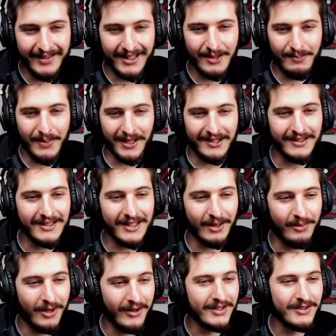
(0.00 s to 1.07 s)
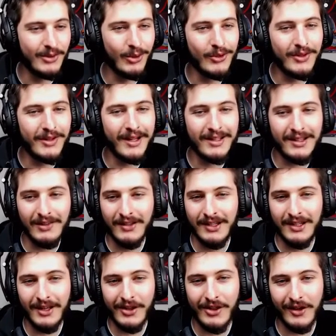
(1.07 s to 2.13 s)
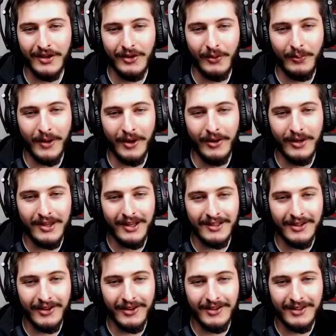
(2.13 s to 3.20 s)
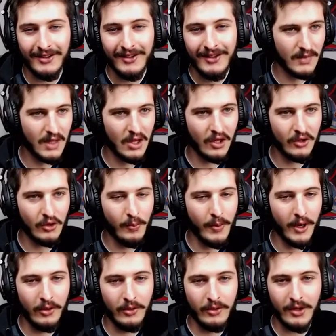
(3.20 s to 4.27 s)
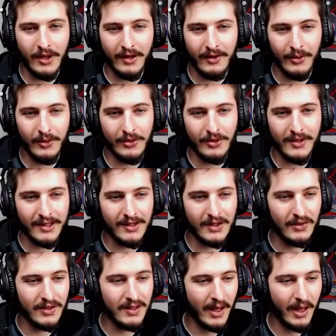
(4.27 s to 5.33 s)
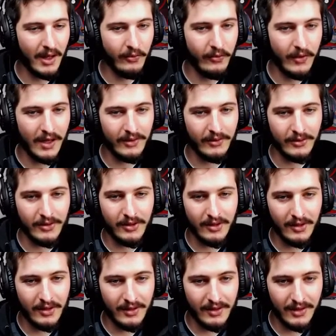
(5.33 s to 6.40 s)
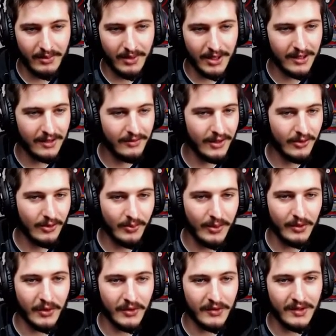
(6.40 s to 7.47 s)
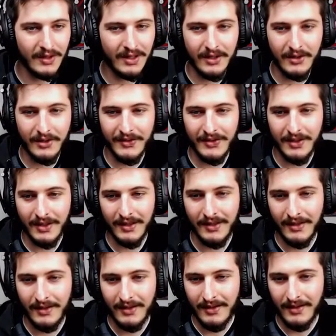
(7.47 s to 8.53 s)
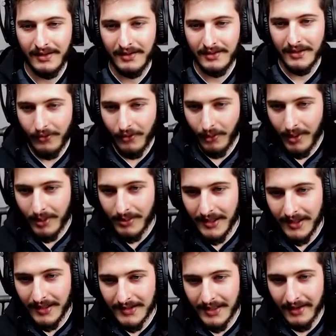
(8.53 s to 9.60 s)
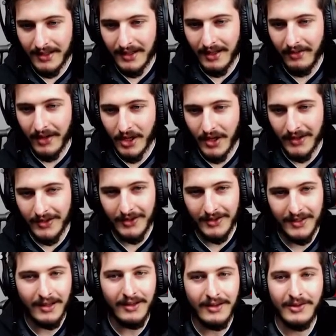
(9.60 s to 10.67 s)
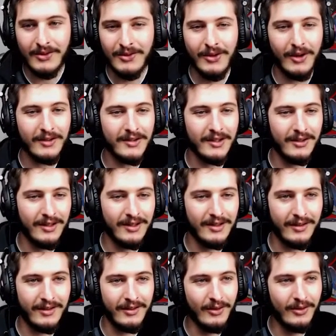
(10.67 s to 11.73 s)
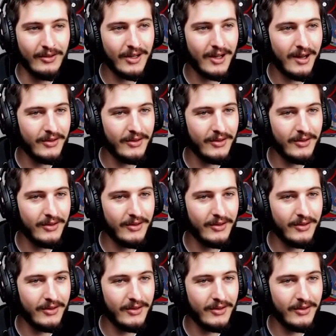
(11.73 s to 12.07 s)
mecs, ils pètent un câble. Bah ouais, ils ont aucune activité. J'ai récupéré aucun truc. J'ai récupéré aucune activité à faire. Donc, euh, les mecs, ils deviennent complètement cinglés aussi. Ils font même des dessins avec des vaches à deux têtes et tout, dehors ça doit être euh, ultra